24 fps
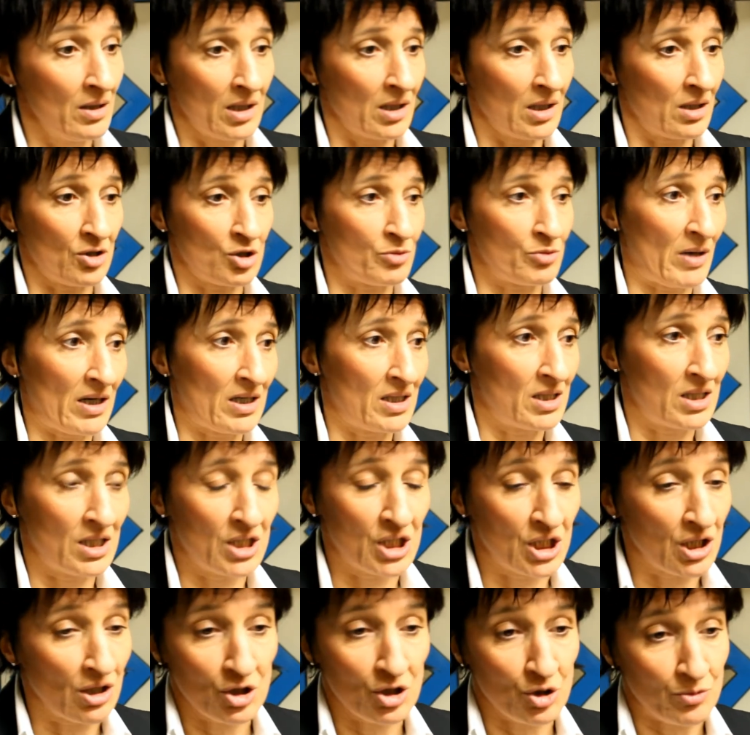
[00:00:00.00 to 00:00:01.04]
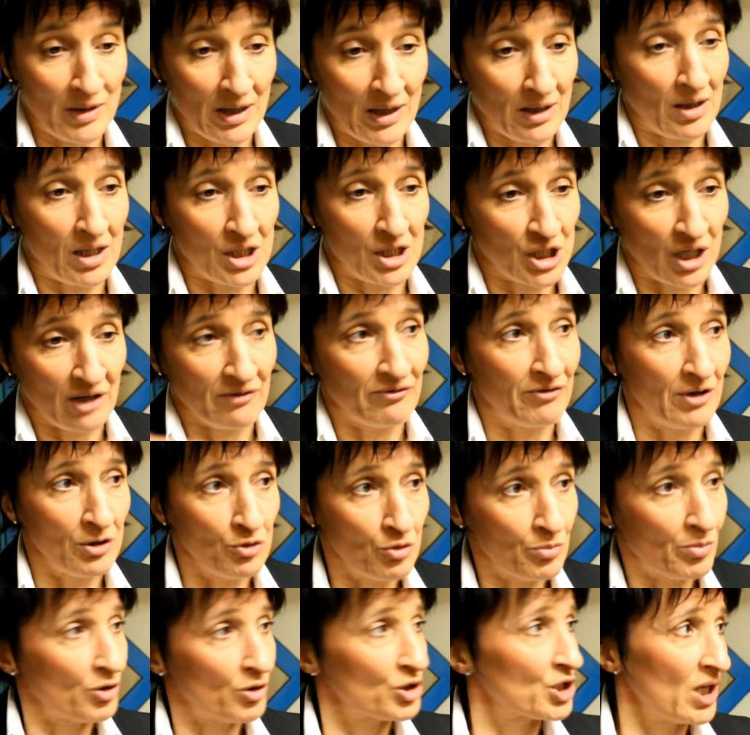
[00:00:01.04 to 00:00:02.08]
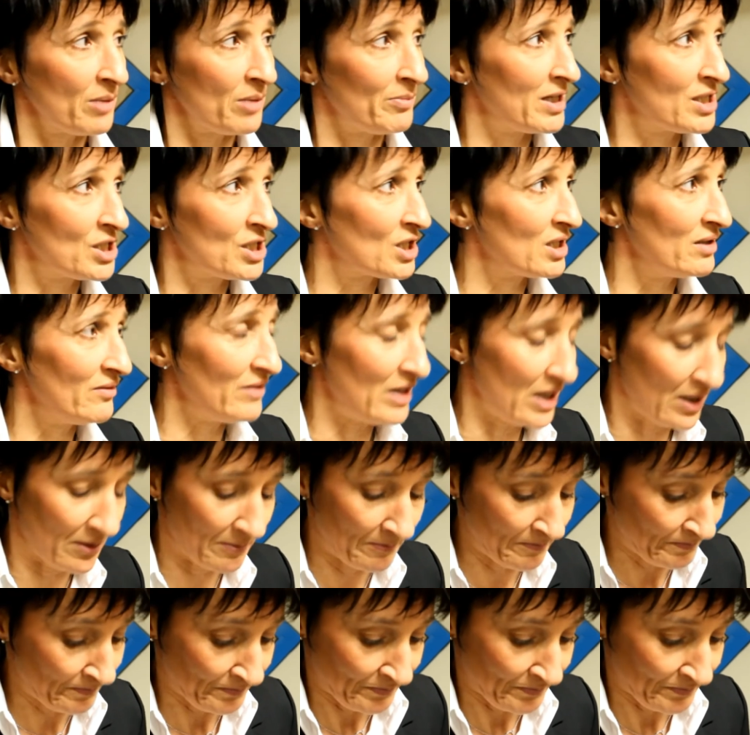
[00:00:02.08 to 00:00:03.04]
Et quand je parle des échéances, je parle à chaque fois du prochain match qui vient.